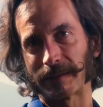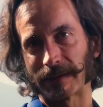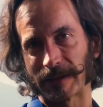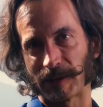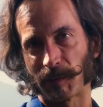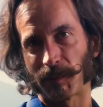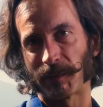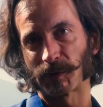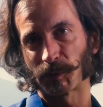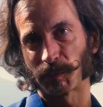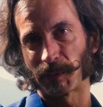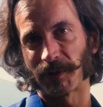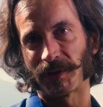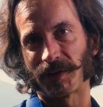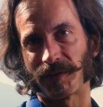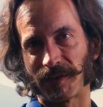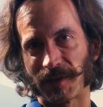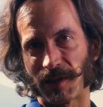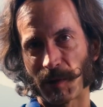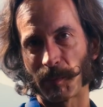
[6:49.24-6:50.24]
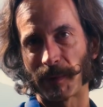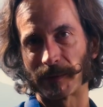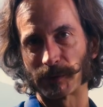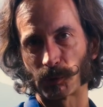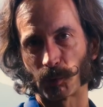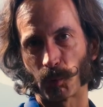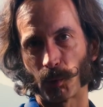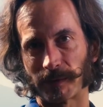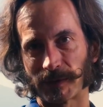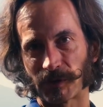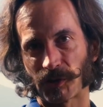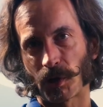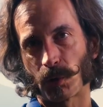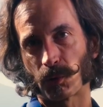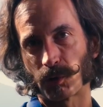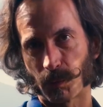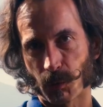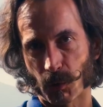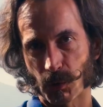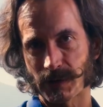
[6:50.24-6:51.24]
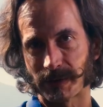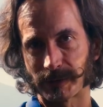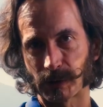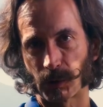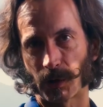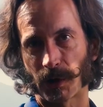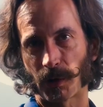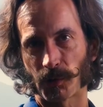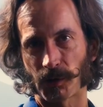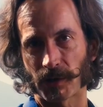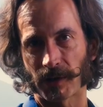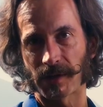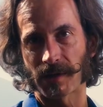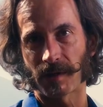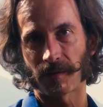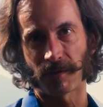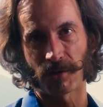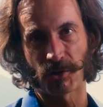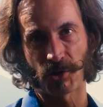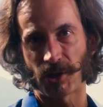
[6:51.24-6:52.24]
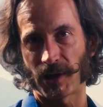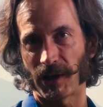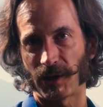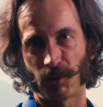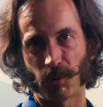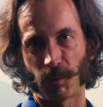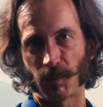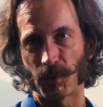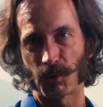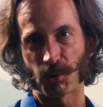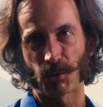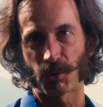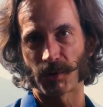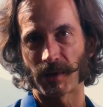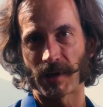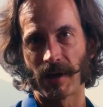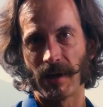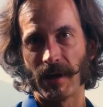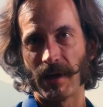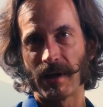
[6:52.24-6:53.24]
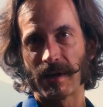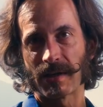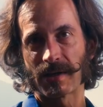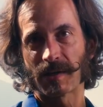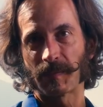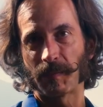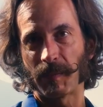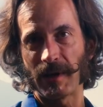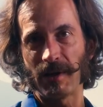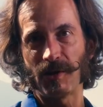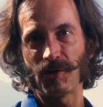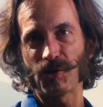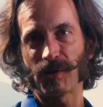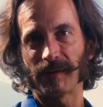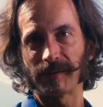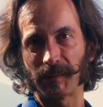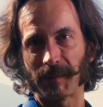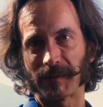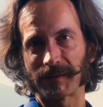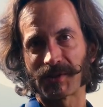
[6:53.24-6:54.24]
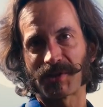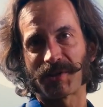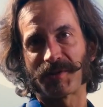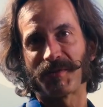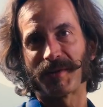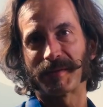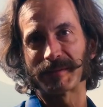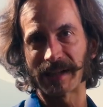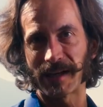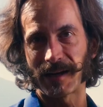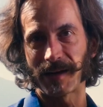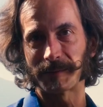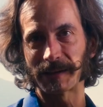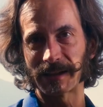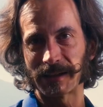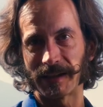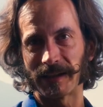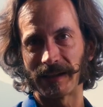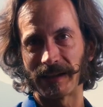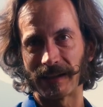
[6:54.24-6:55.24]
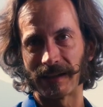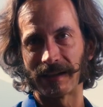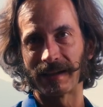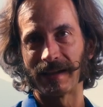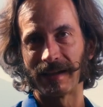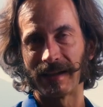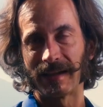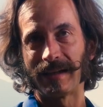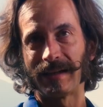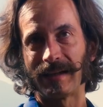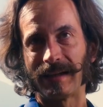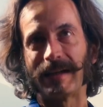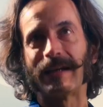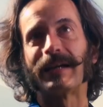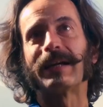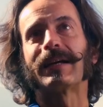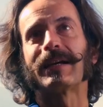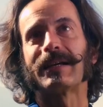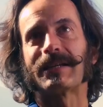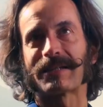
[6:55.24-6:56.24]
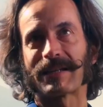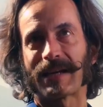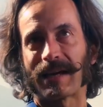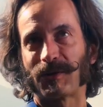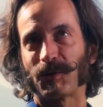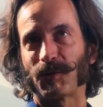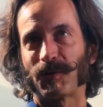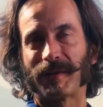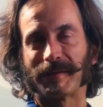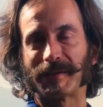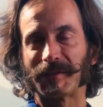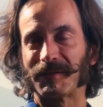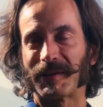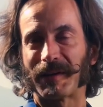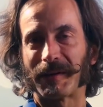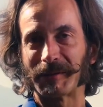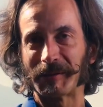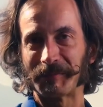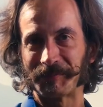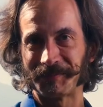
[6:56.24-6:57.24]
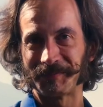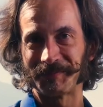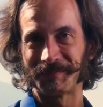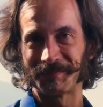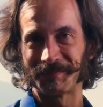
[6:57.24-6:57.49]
grande prospettive di apertura, già lo dimostra con le cose che sta facendo e bisogna spingere, perseverare, e chissà dove arrivare.